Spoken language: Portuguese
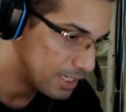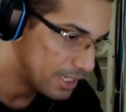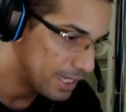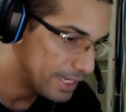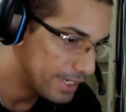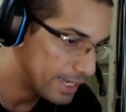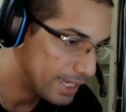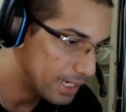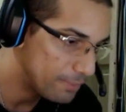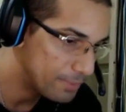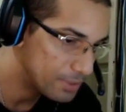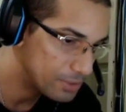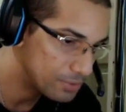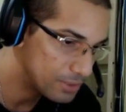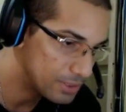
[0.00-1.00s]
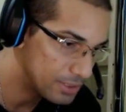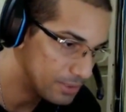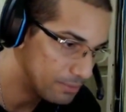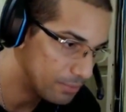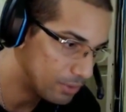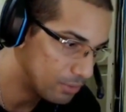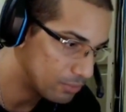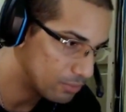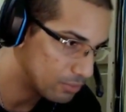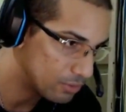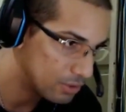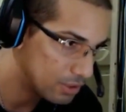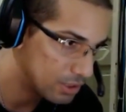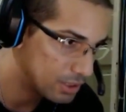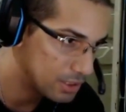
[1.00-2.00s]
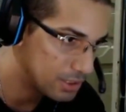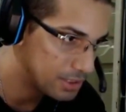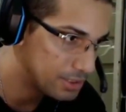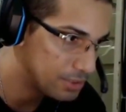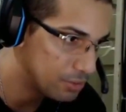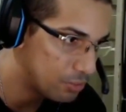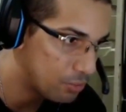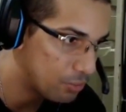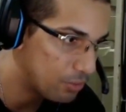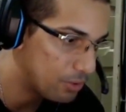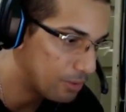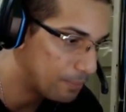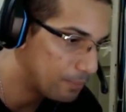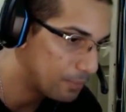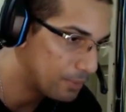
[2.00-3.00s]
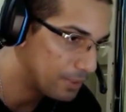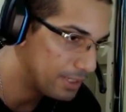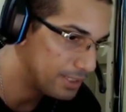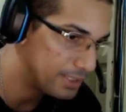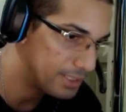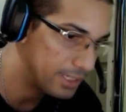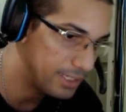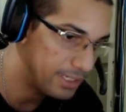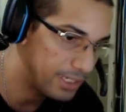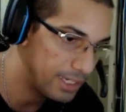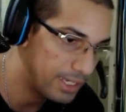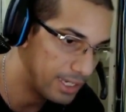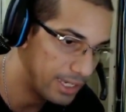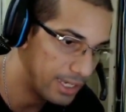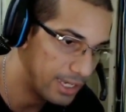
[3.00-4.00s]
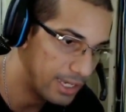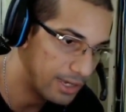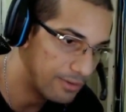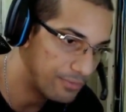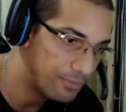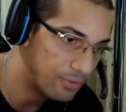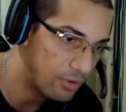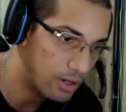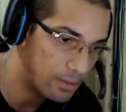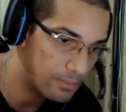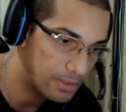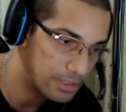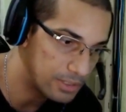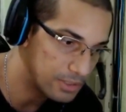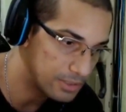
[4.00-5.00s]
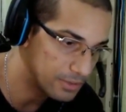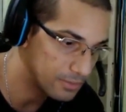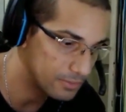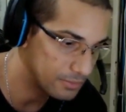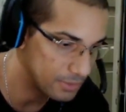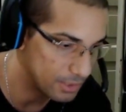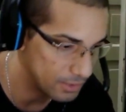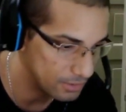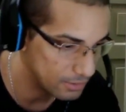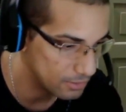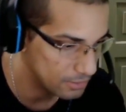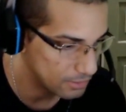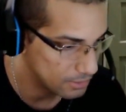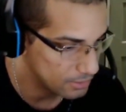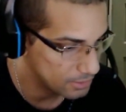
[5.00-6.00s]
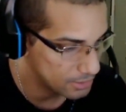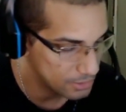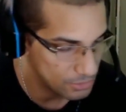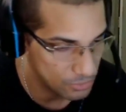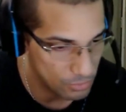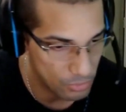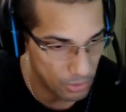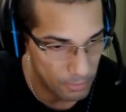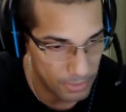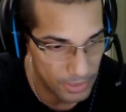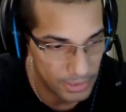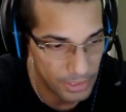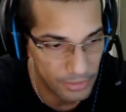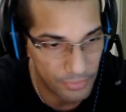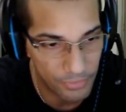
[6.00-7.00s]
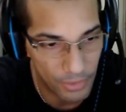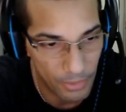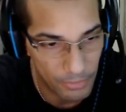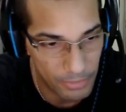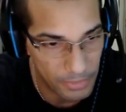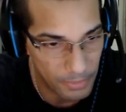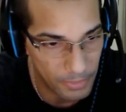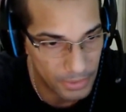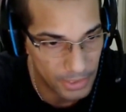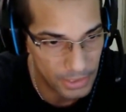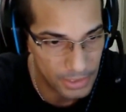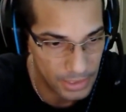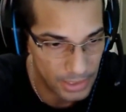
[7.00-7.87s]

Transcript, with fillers: E aí ela pensou assim, bom, se o corpo ele tem é, formas né? Se o corpo ele tem formas para poder se